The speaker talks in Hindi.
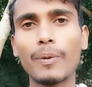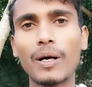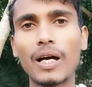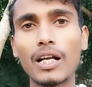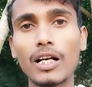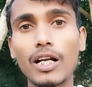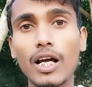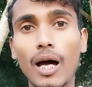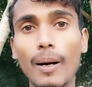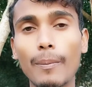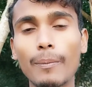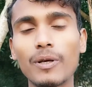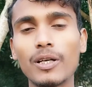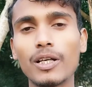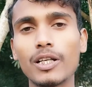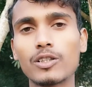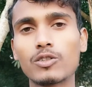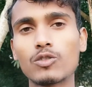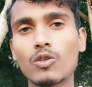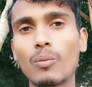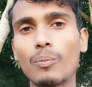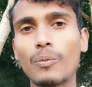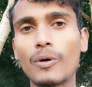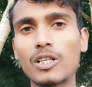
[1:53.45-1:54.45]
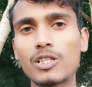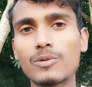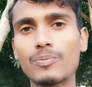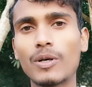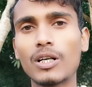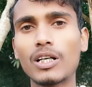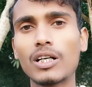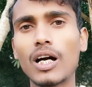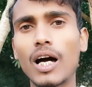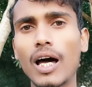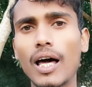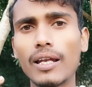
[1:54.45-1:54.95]
पहले आप
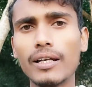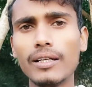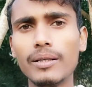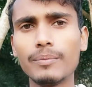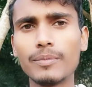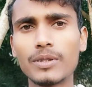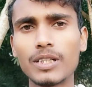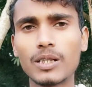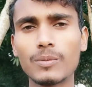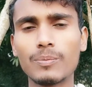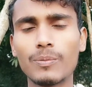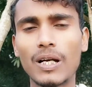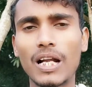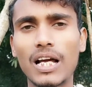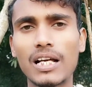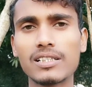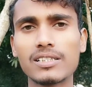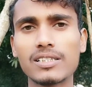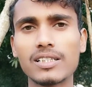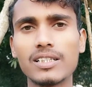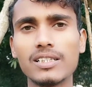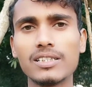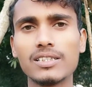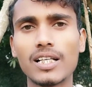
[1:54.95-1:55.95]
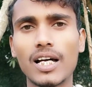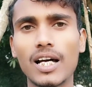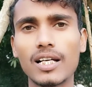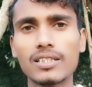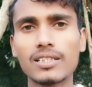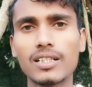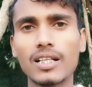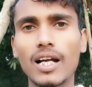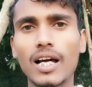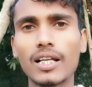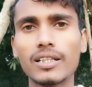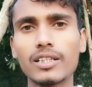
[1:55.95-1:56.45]
155 का अनलिमिटेड प्लान से रिचार्ज
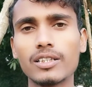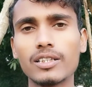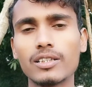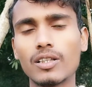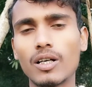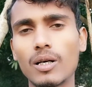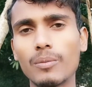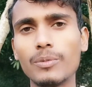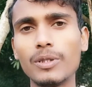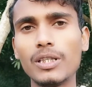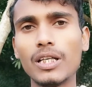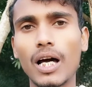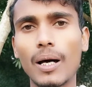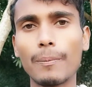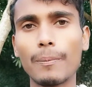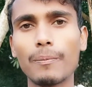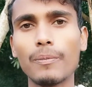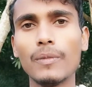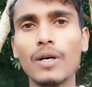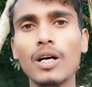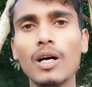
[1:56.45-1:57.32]
कराते तभी आप